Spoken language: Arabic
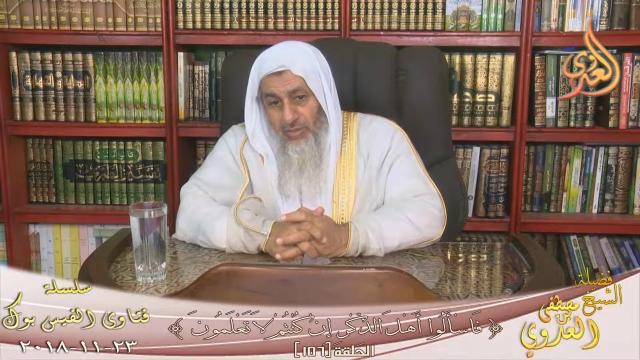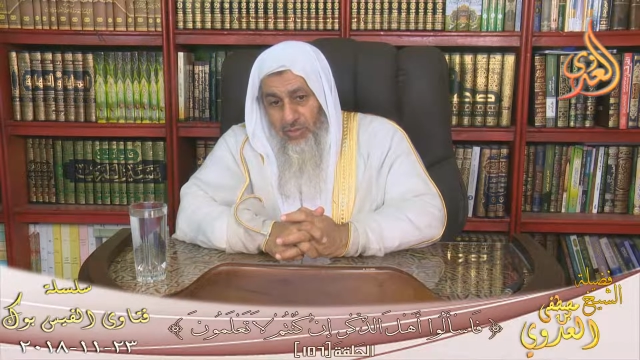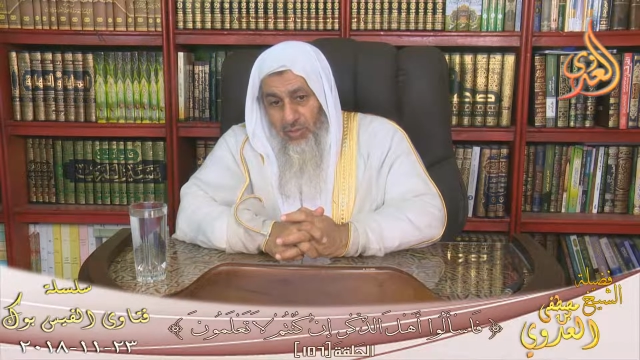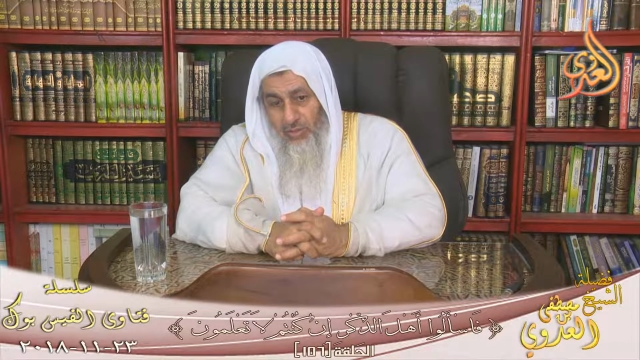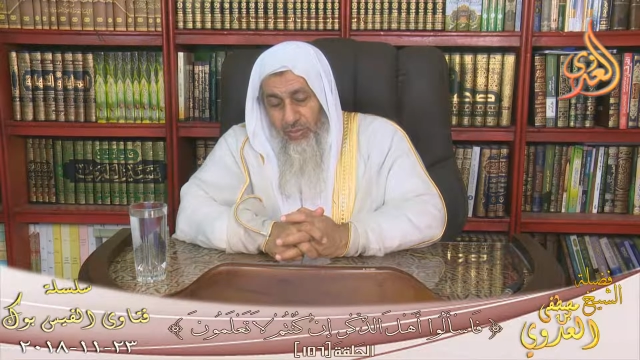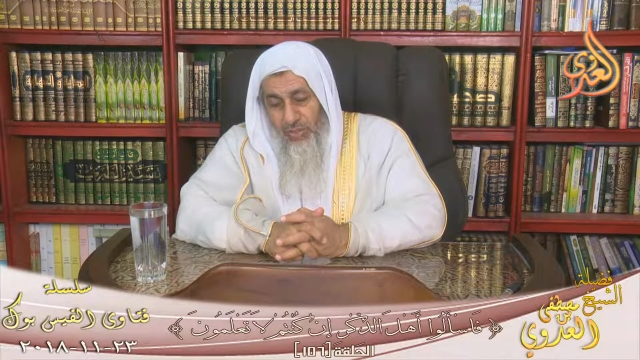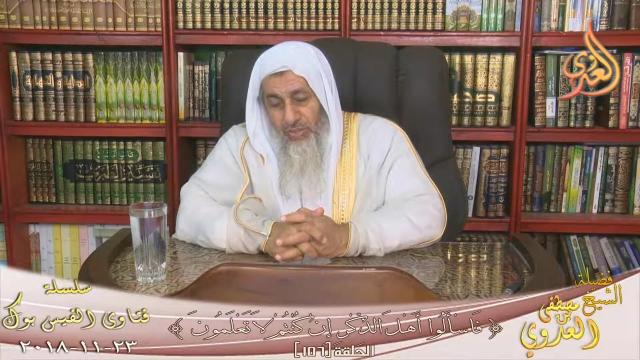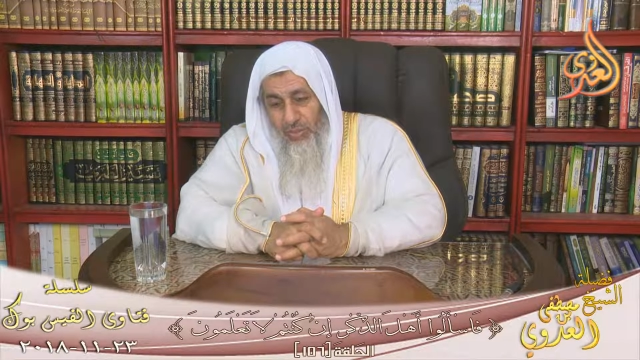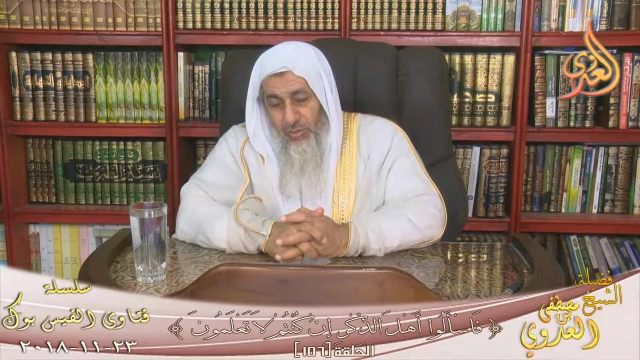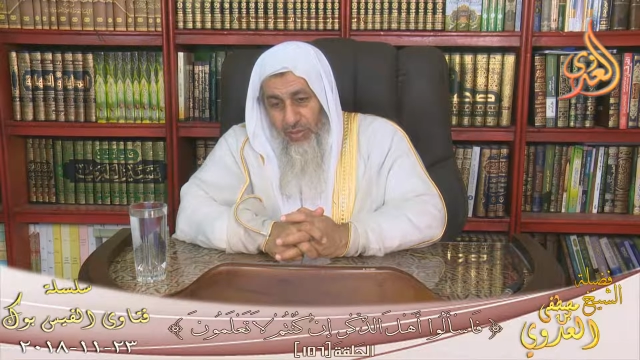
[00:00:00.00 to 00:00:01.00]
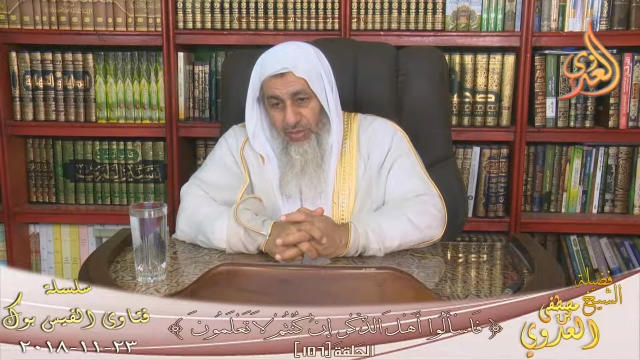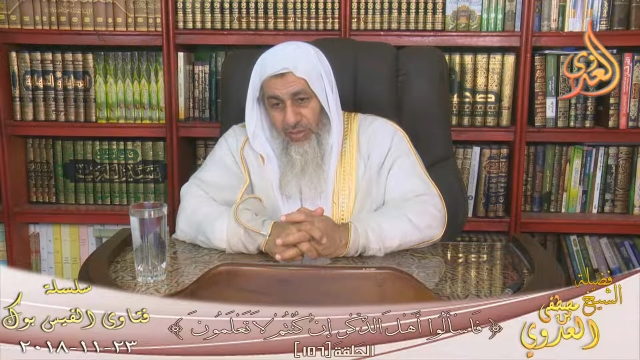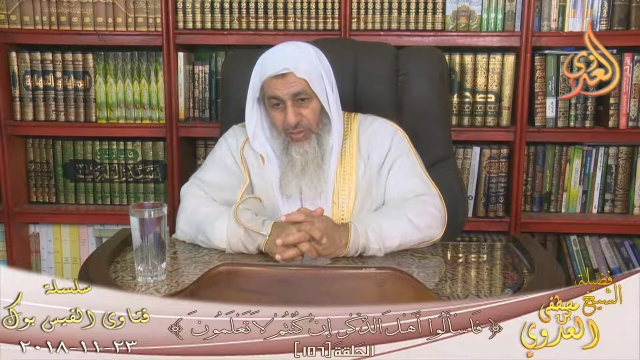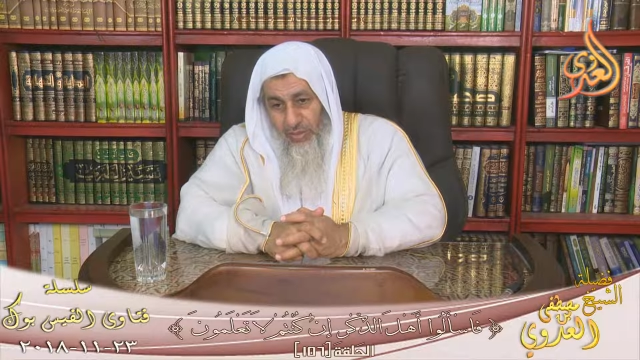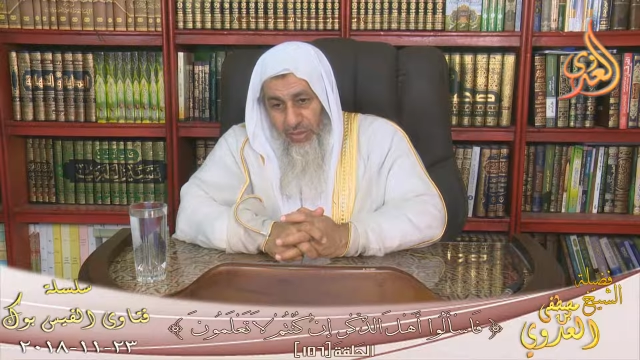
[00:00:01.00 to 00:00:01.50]
تصدر من
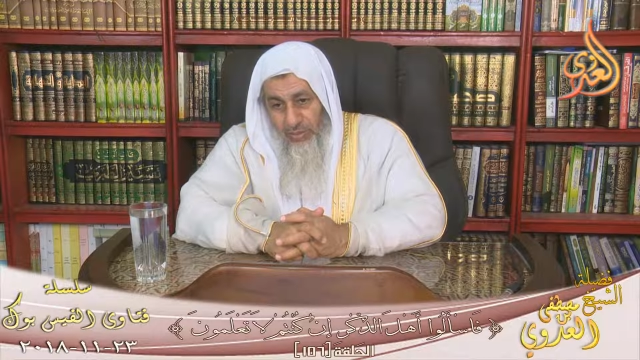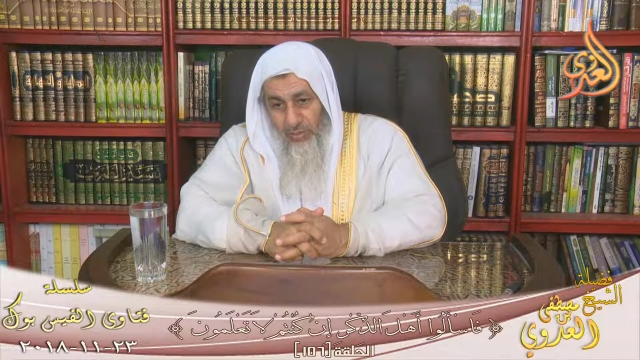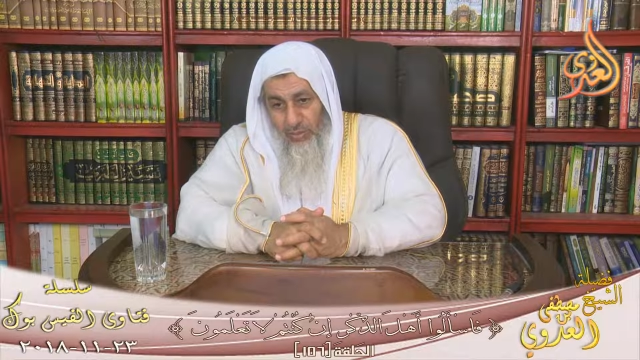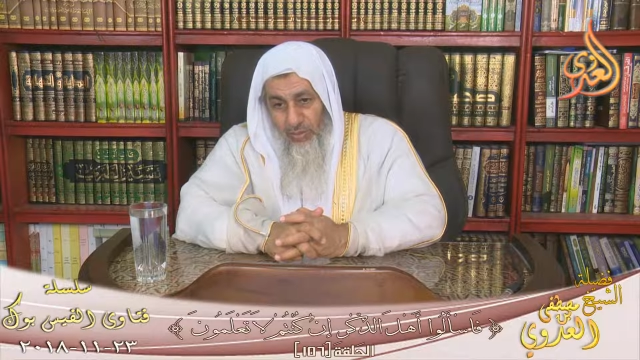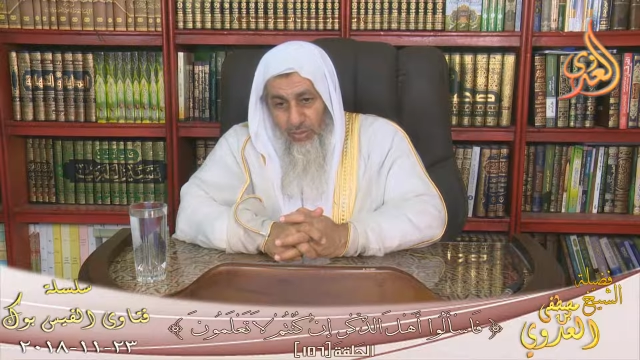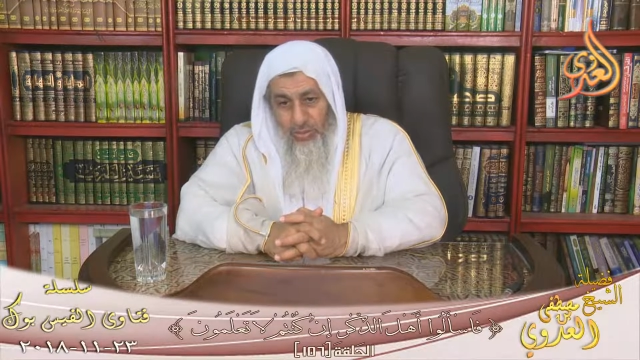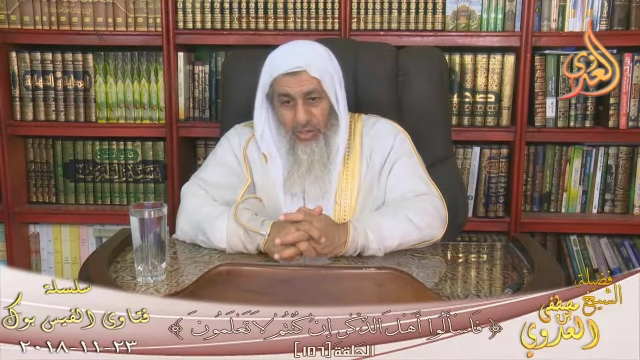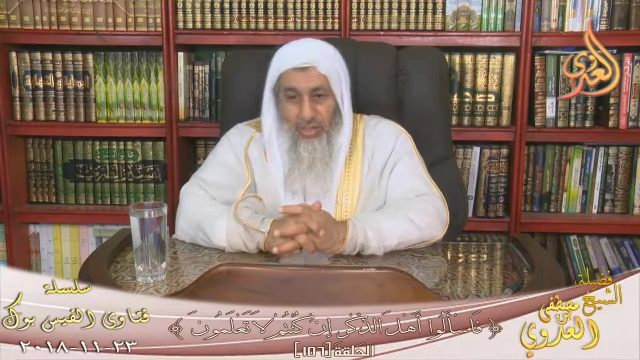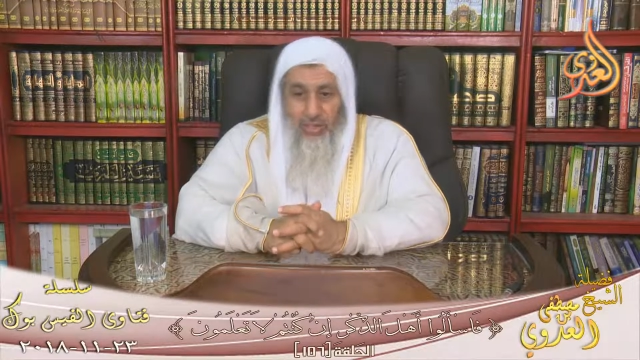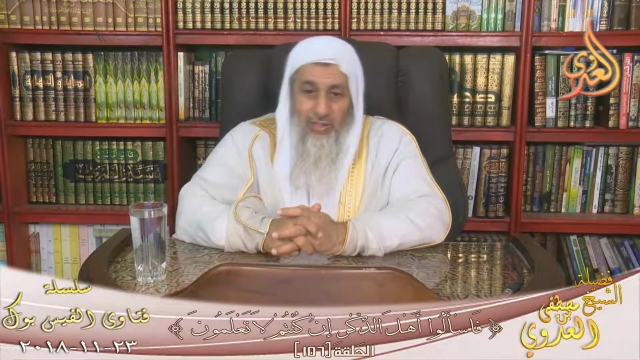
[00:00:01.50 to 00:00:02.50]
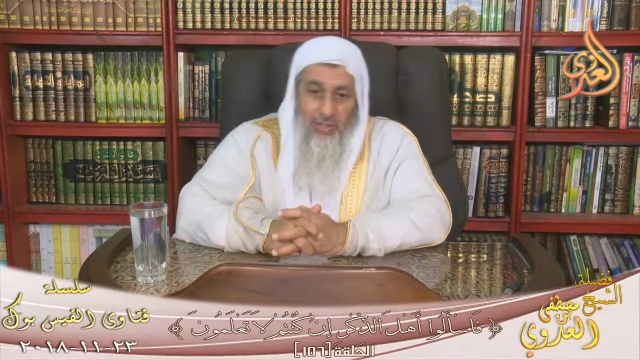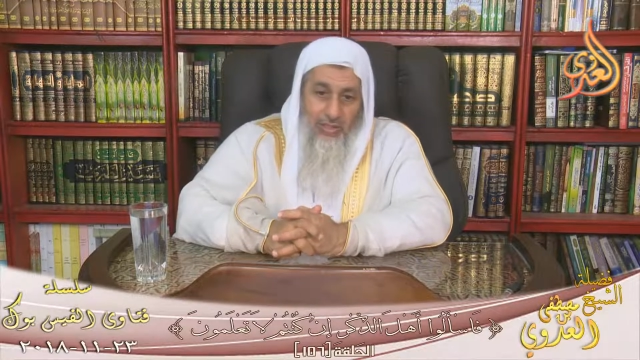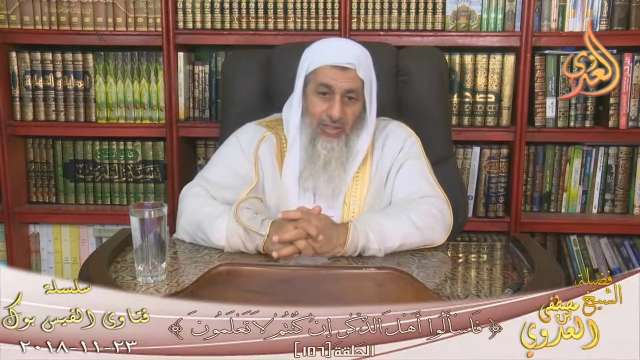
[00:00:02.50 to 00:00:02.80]
الشوكاني رحمه الله تعالى